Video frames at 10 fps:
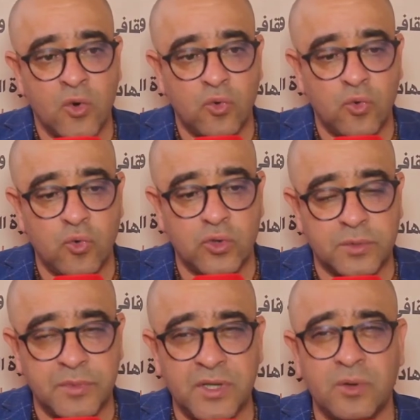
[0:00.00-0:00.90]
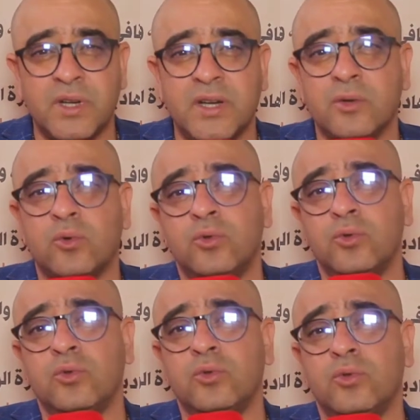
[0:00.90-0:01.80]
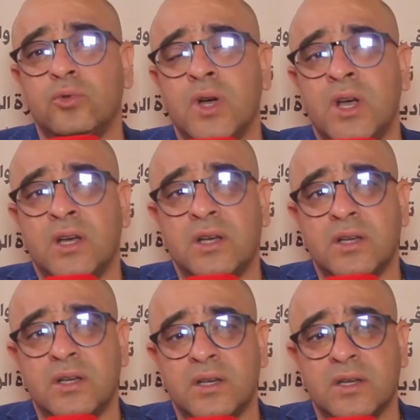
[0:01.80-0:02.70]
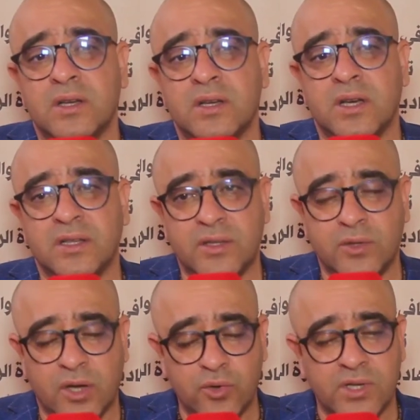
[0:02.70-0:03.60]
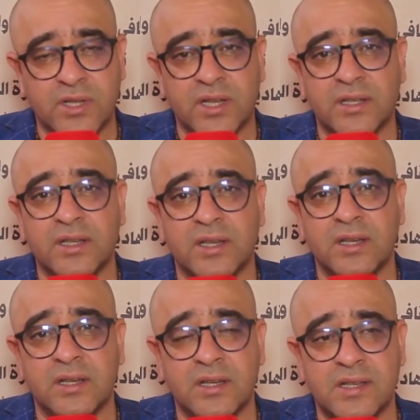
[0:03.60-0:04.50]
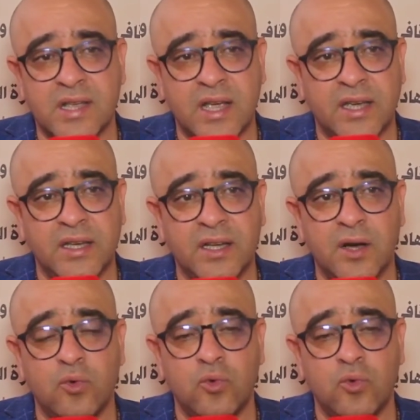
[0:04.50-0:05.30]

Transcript: ونتمنوا اننا نكونوا آه، عند حسن ظن الساكنه